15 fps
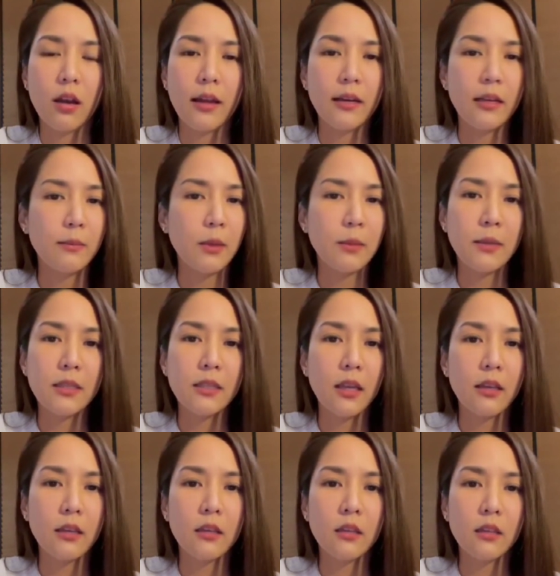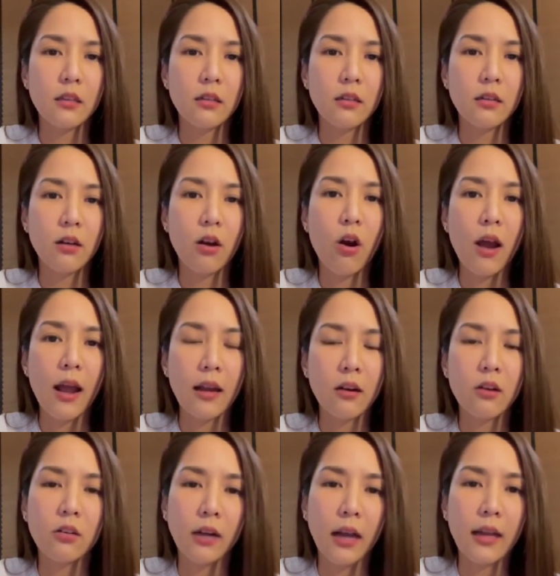อันนี้มันไม่ใช่ข้ออ้าง
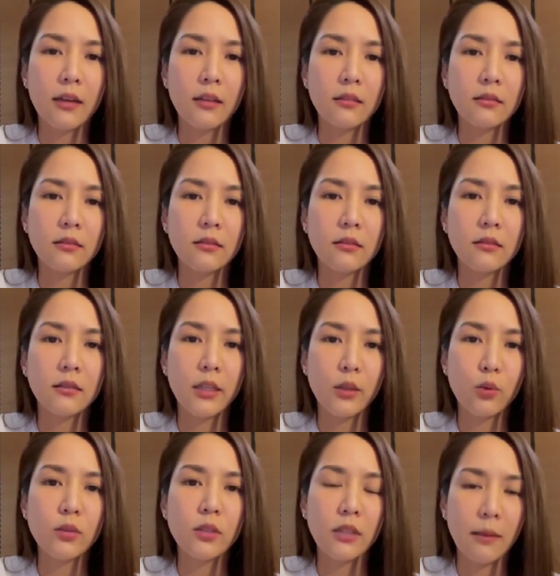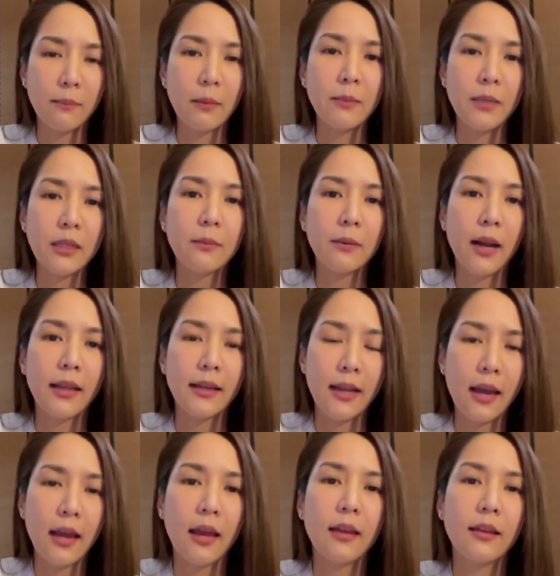ของการที่คุณจะทำแบบนี้กับใคร
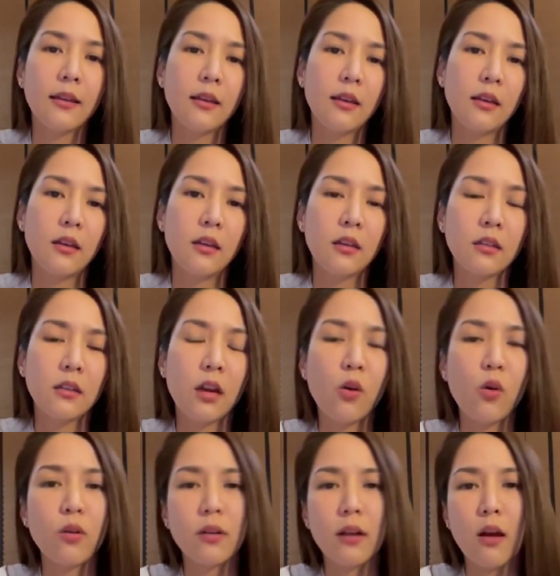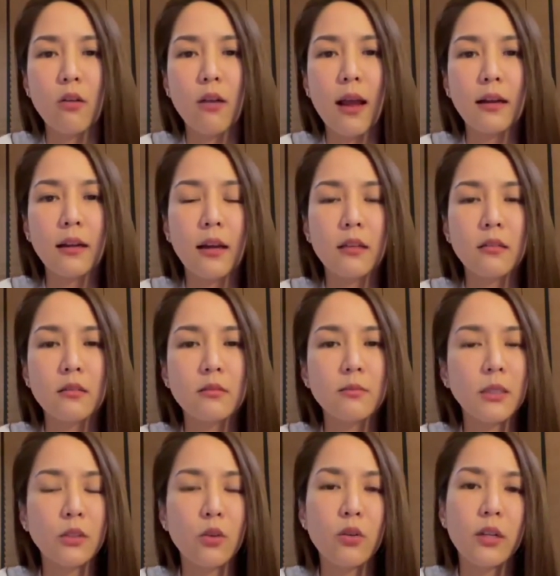ได้ ถ้าคนเรารักกัน
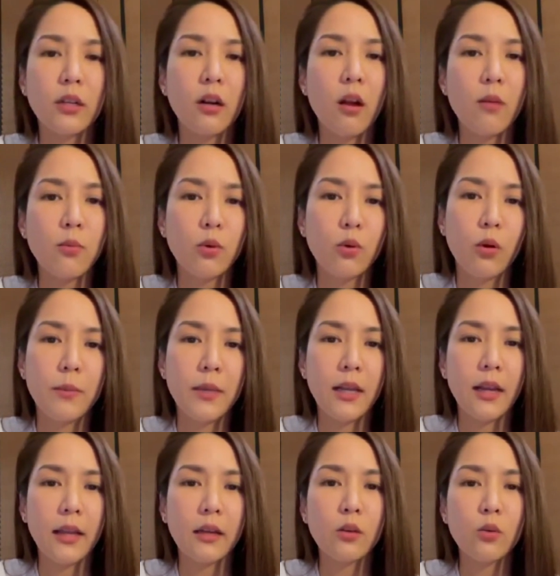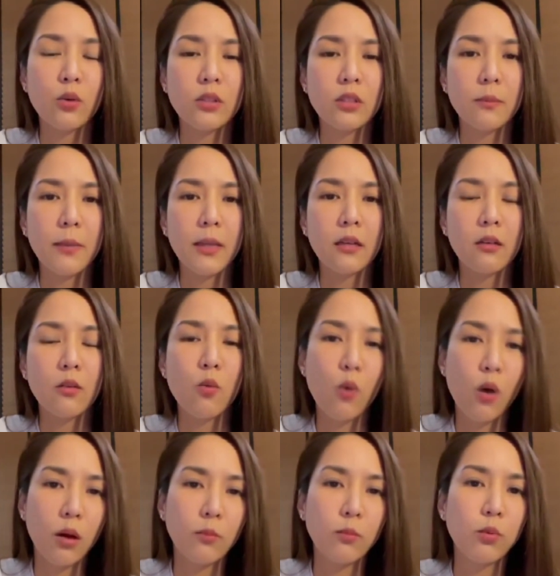เหมือนคนในครอบครัวมีอะไรก็ควรจะเป็น
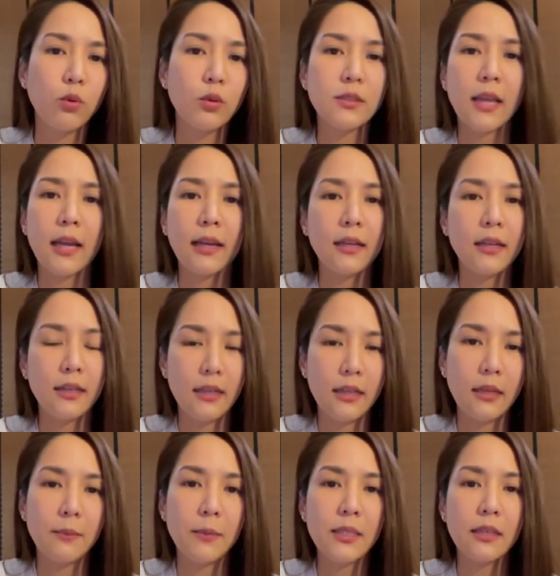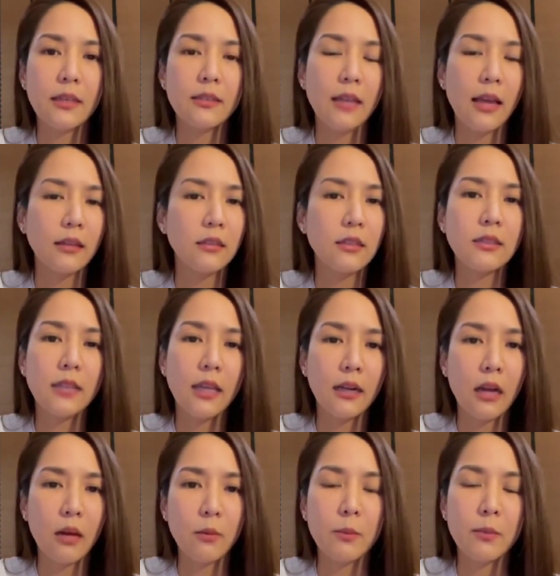ห่วง พูดจากันดีๆ ไม่ใช่สร้างเรื่องสร้าง
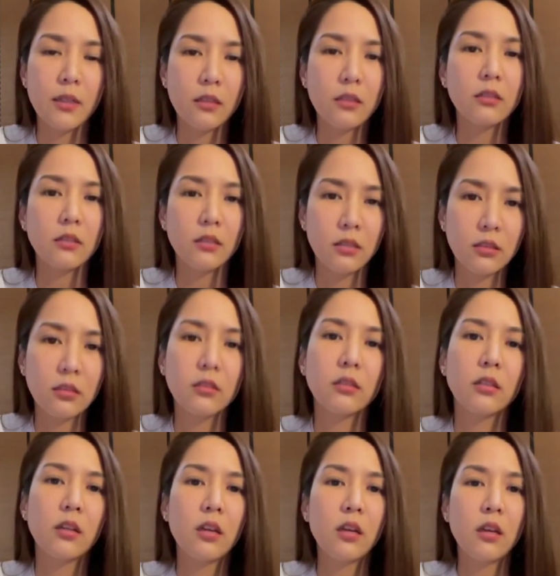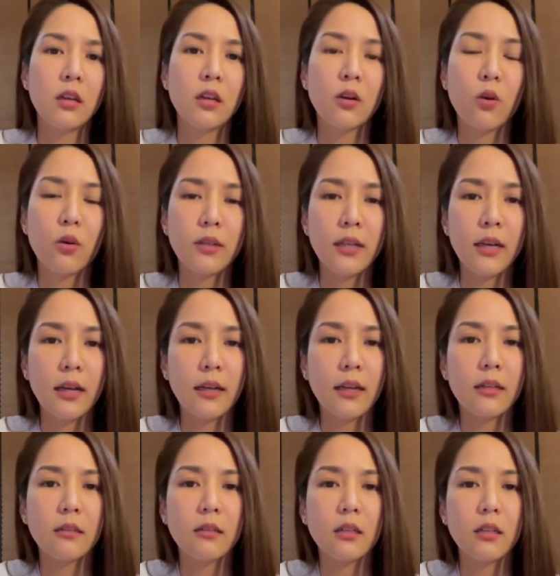ราวแบบนี้เกิดขึ้น คนที่รัก
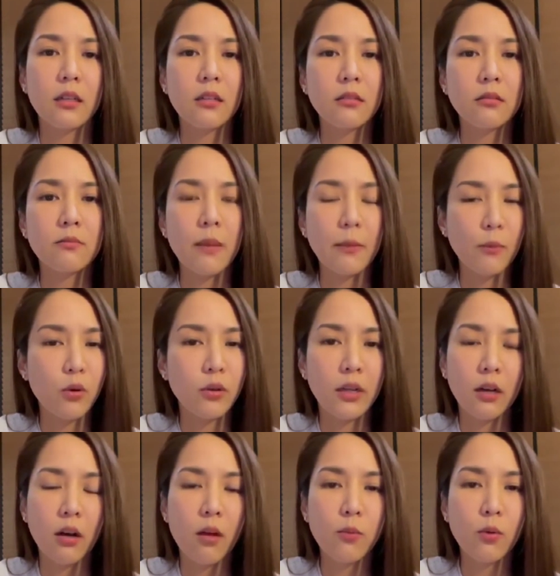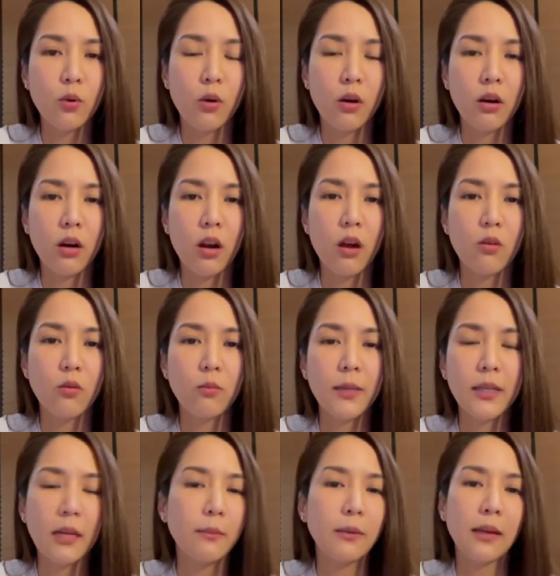กันแบบคนในครอบครัว เขา
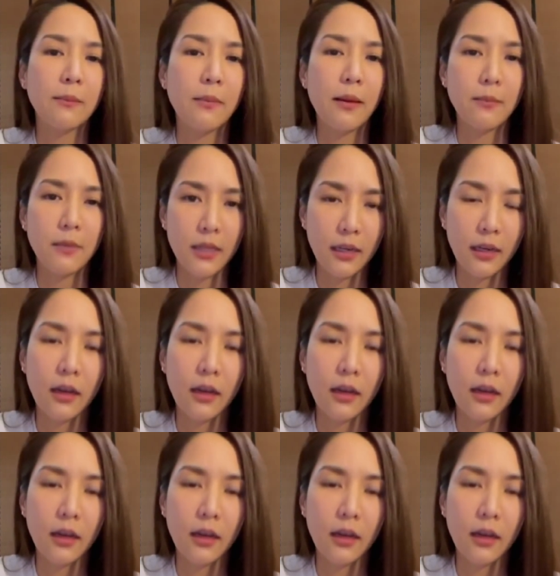ไม่ทำกันแบบนี้